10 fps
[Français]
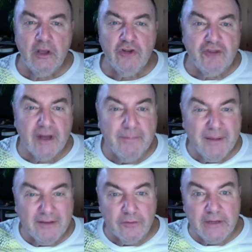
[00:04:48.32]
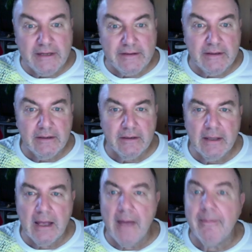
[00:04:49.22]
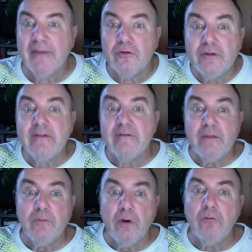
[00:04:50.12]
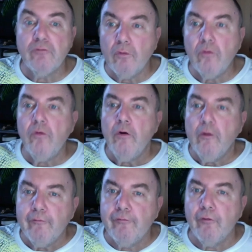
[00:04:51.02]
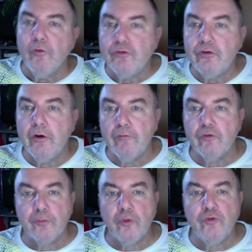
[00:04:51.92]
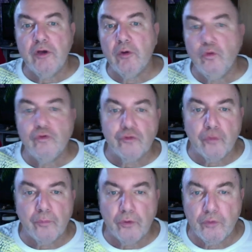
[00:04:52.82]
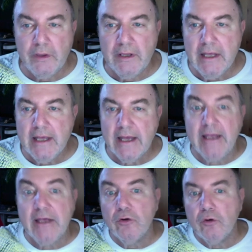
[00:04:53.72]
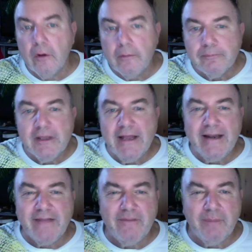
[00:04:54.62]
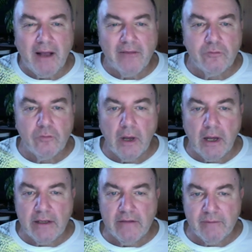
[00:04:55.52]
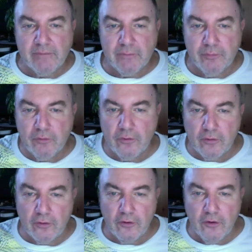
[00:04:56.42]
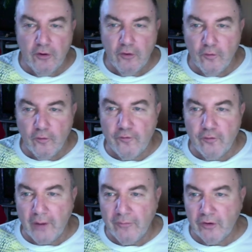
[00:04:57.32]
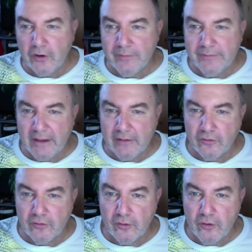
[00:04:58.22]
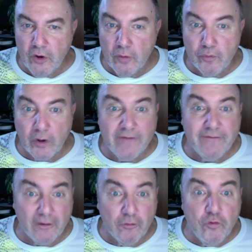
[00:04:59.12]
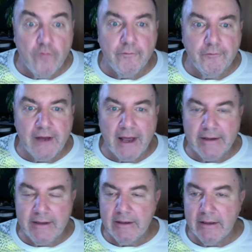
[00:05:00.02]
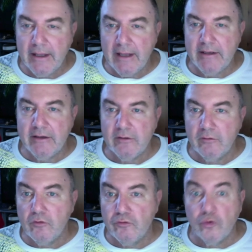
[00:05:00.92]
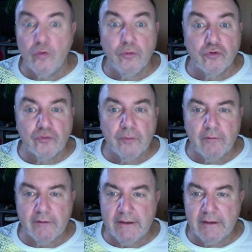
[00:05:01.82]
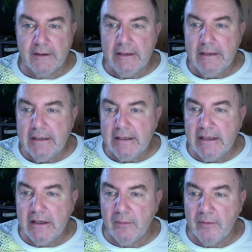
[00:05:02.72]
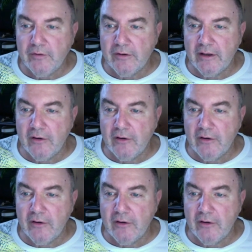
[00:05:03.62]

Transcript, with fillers: dirais, personnalité. Hein, parce que des événements vont font que vont se produire ou se sont produits hein, et euh, la vibration arrive un petit peu euh, au fur et à mesure comme ça de pour aller vers où vous voulez aller hein, euh, sur le bon chemin on va dire et en même temps il y a le